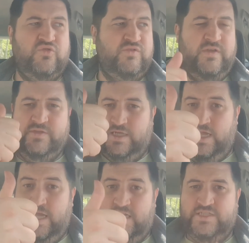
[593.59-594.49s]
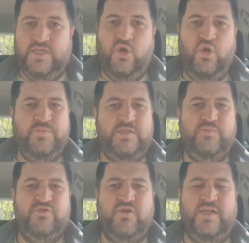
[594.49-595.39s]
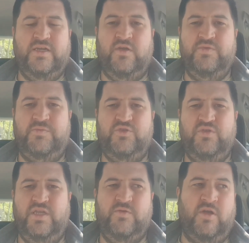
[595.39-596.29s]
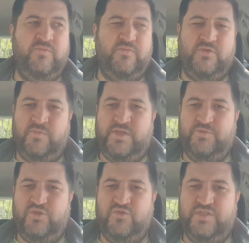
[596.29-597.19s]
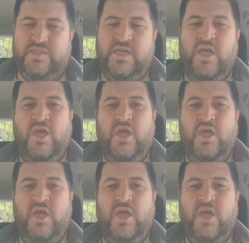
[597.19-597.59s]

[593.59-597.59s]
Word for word: Je vous invite à lâcher le petit pouce en l'air comme d'habitude et comme, comme d'habitude aussi.